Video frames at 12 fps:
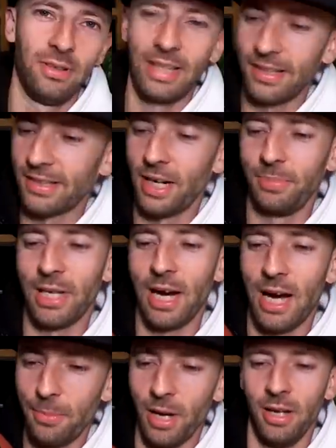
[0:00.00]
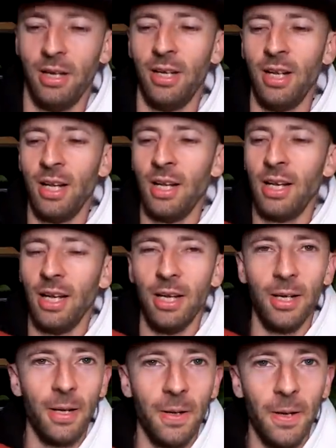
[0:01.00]
Deshalb der Hammer.
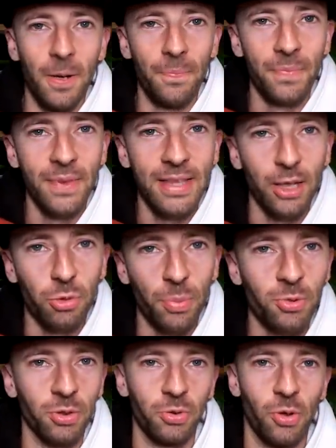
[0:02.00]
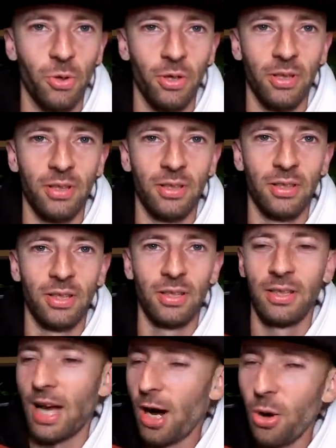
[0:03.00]
Äh, der Grip Control.
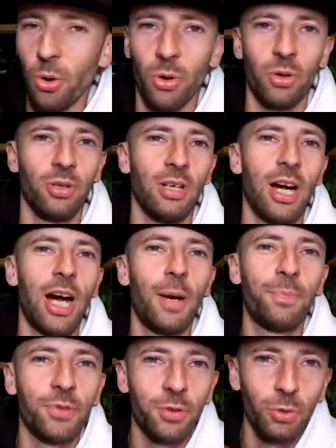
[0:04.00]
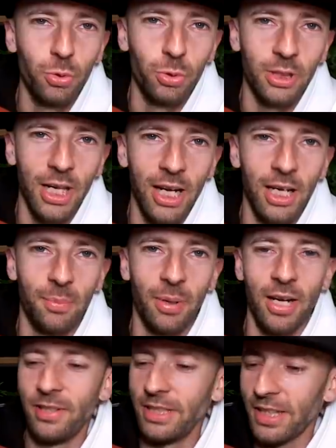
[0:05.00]
Auch absolut geiler
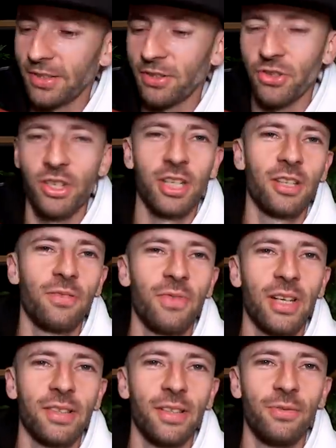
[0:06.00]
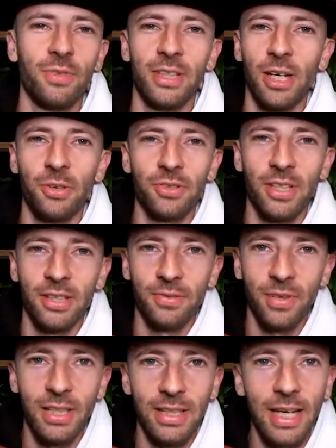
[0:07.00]
Ball. Wenn die ersten Schichten weg sind für draußen
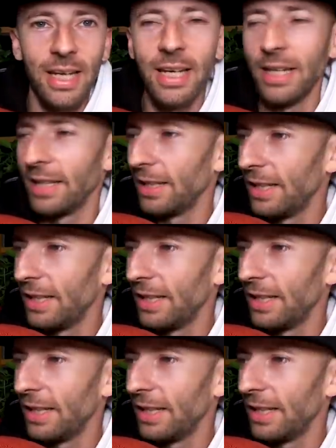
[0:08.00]
Asphalt, ey,